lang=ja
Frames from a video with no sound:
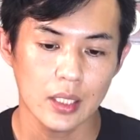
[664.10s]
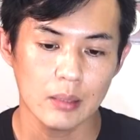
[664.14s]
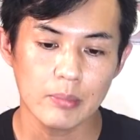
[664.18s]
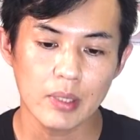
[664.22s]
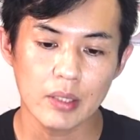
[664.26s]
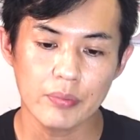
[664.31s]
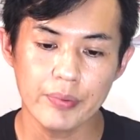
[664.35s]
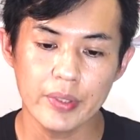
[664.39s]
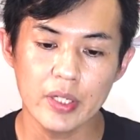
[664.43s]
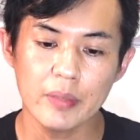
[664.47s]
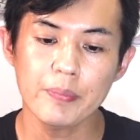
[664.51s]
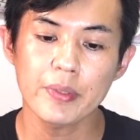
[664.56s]

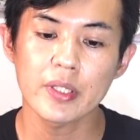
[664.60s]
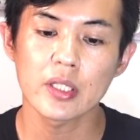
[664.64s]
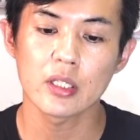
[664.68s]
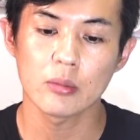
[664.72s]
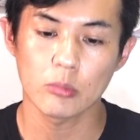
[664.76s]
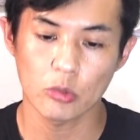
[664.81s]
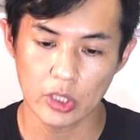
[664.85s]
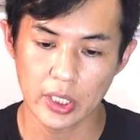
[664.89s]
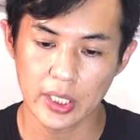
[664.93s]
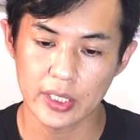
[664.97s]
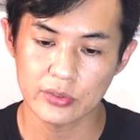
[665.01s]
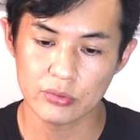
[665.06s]
まあ、フィリピンに
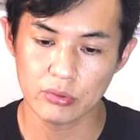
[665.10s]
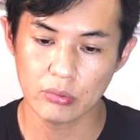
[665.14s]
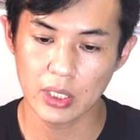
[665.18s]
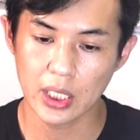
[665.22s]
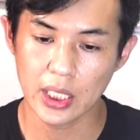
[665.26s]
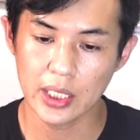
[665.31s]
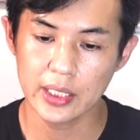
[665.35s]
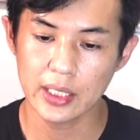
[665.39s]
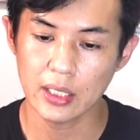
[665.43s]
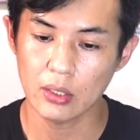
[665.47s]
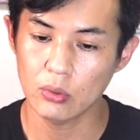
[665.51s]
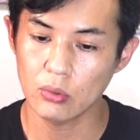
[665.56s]
もね、そ
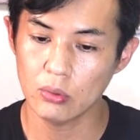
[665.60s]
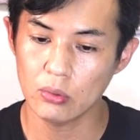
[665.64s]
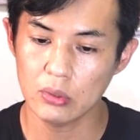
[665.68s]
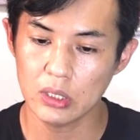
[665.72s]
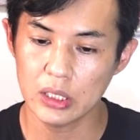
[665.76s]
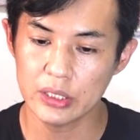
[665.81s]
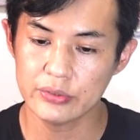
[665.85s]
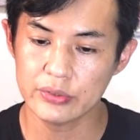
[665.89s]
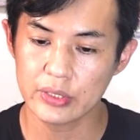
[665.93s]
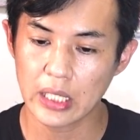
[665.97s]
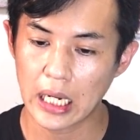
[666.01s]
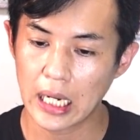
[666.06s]
のよな法
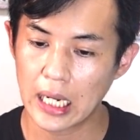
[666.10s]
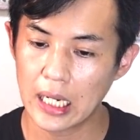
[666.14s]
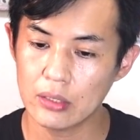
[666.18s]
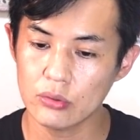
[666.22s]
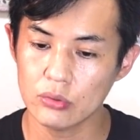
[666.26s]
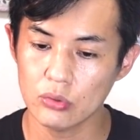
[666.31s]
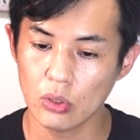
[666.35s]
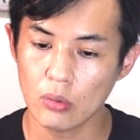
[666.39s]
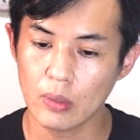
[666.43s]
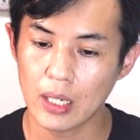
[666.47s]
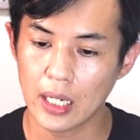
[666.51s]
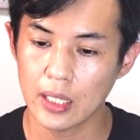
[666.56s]
律があ
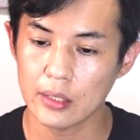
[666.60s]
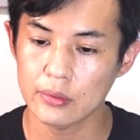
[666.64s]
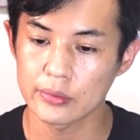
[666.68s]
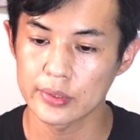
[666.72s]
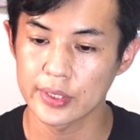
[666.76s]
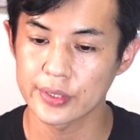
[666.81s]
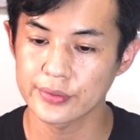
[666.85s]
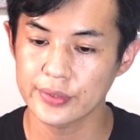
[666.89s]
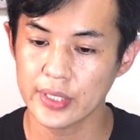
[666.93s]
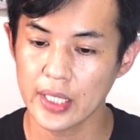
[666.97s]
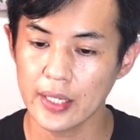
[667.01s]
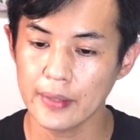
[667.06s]
るのはあるん
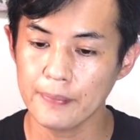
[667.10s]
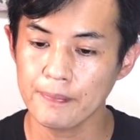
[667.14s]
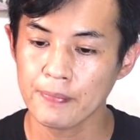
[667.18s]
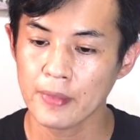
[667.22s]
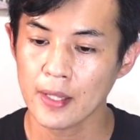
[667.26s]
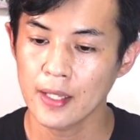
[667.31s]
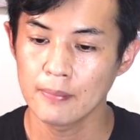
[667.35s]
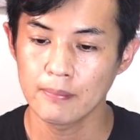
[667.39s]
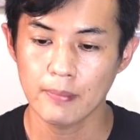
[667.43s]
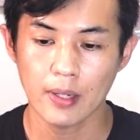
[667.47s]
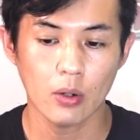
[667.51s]
ですね。